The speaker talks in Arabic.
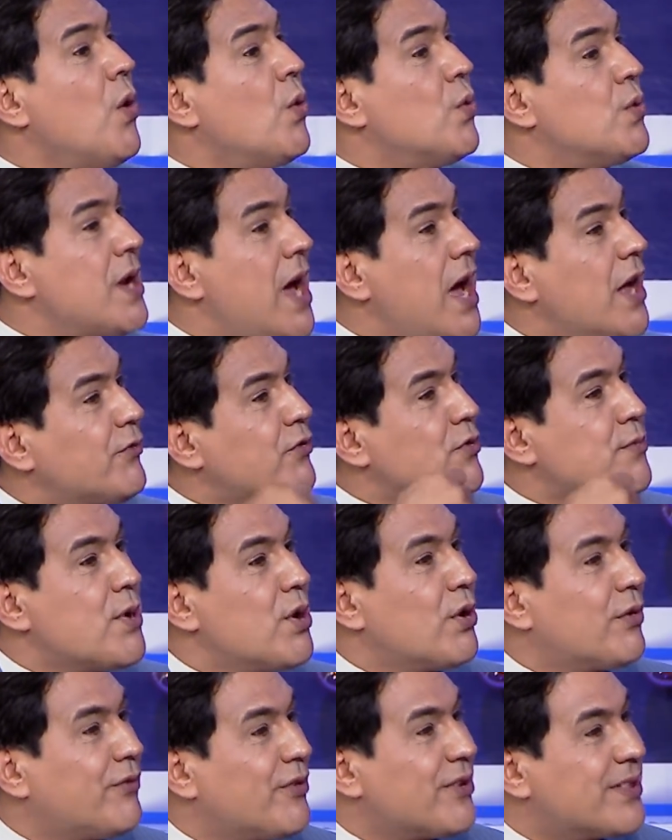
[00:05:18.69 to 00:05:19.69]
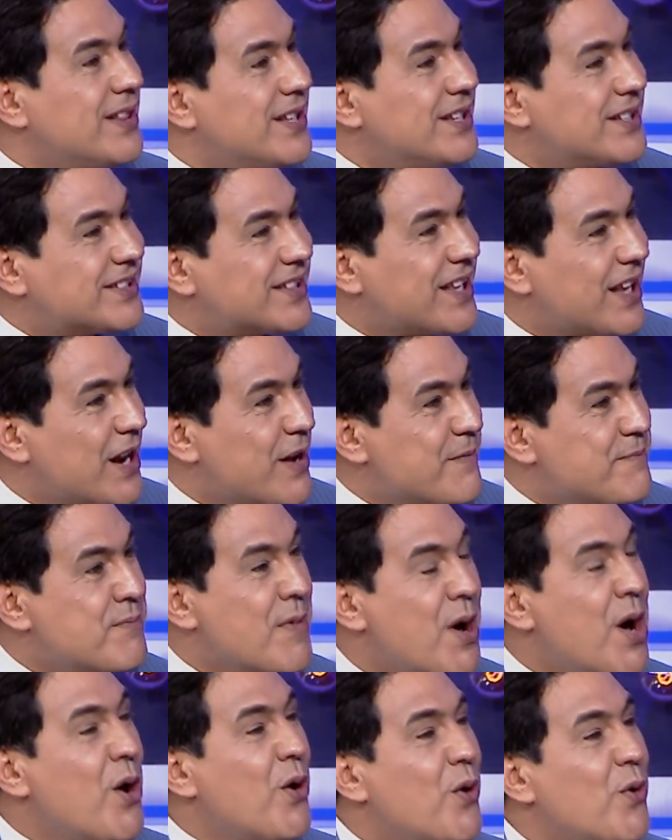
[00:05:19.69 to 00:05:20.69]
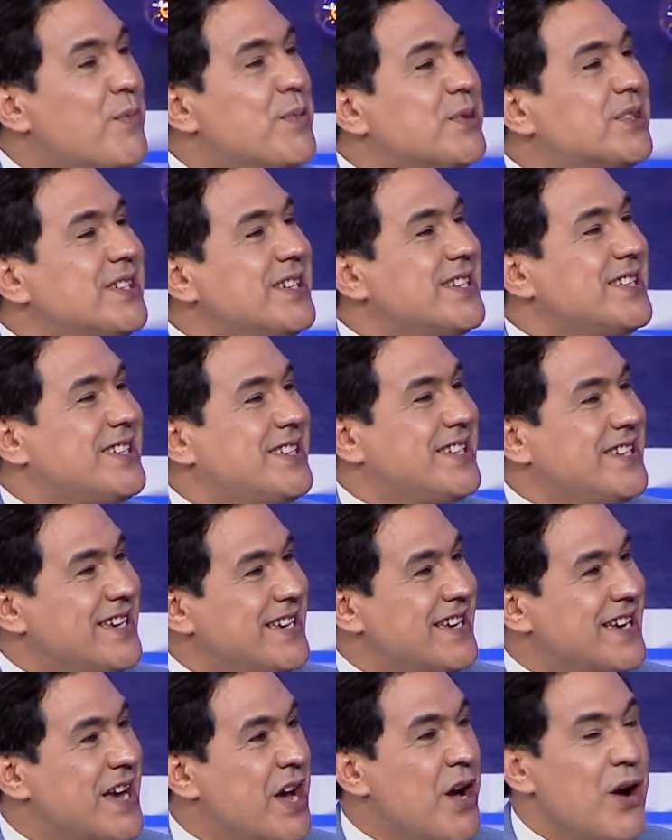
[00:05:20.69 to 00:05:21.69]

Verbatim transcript: ونعرفه ما يرفضليش طلب وباش يجي